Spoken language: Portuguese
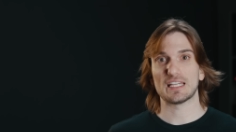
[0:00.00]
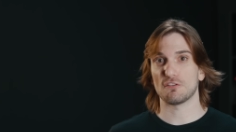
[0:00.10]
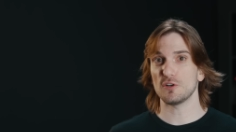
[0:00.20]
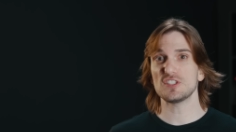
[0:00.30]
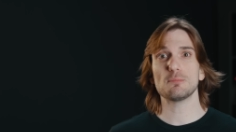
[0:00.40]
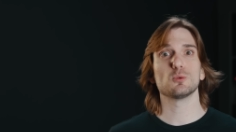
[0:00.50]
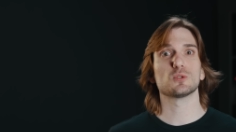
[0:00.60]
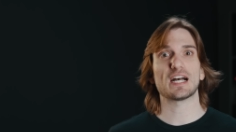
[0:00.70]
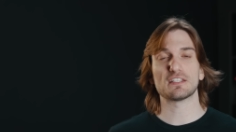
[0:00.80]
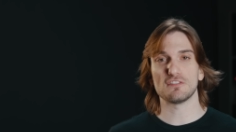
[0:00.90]
Ela foi
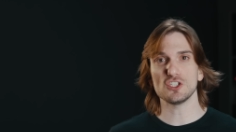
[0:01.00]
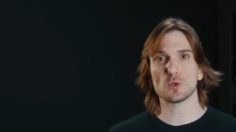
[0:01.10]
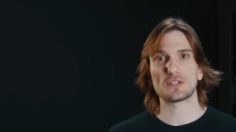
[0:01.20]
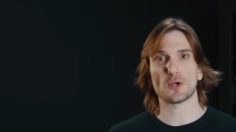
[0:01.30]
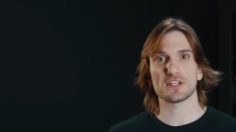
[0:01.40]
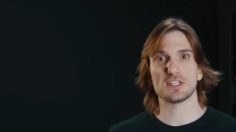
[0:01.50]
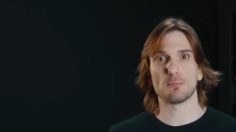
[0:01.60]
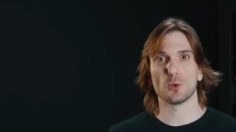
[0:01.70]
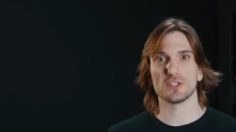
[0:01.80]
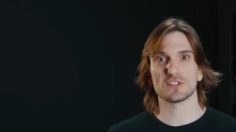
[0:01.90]
sepultada 24 horas
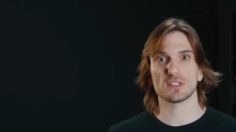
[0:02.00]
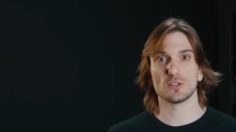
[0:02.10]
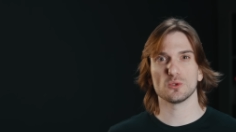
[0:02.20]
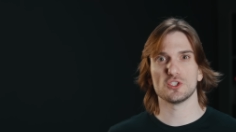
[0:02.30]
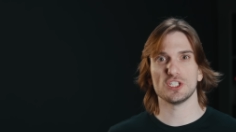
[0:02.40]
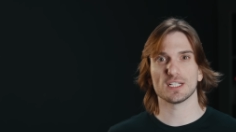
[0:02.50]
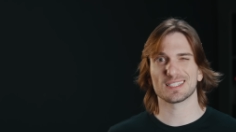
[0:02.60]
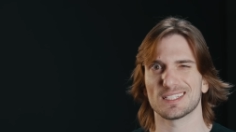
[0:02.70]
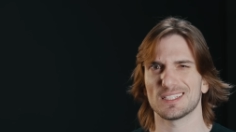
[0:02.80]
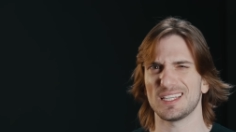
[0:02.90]
depois, no dia
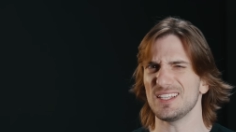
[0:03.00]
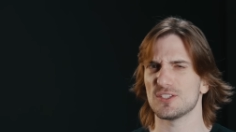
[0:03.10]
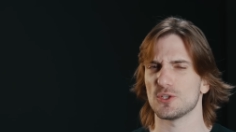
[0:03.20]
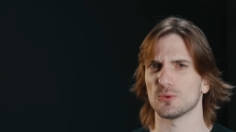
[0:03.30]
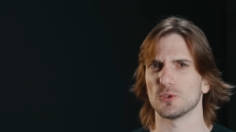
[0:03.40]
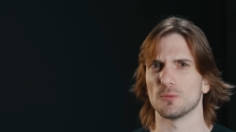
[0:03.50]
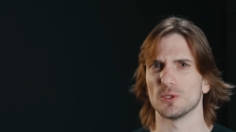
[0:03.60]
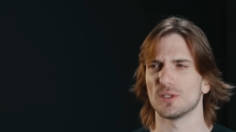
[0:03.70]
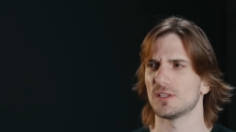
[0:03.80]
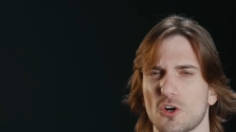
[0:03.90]
15 de outubro.
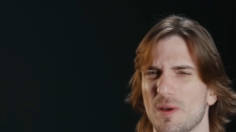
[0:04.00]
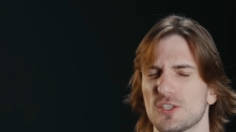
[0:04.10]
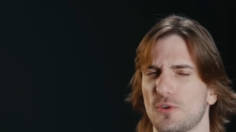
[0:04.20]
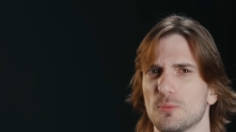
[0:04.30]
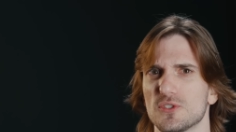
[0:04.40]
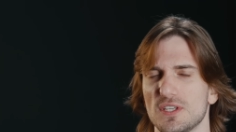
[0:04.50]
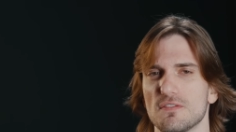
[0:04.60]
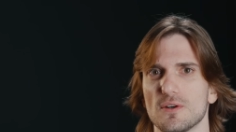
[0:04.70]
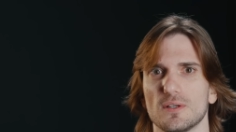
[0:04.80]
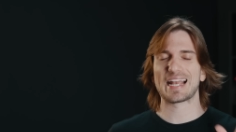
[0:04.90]
Como é que isso foi
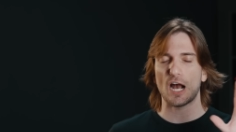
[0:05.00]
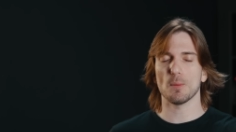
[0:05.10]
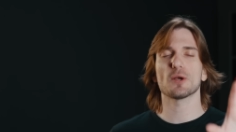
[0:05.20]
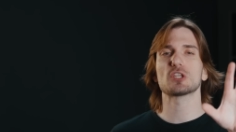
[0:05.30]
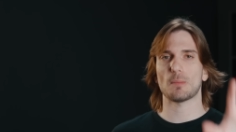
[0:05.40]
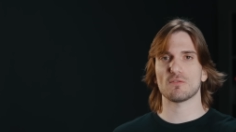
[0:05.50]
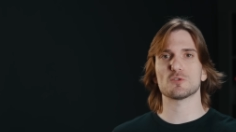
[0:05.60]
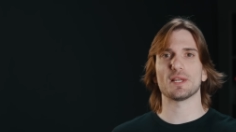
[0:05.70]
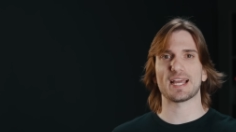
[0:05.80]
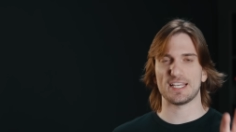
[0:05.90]
possível? Calma que eu também vou
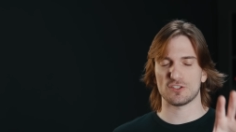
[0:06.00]
explicar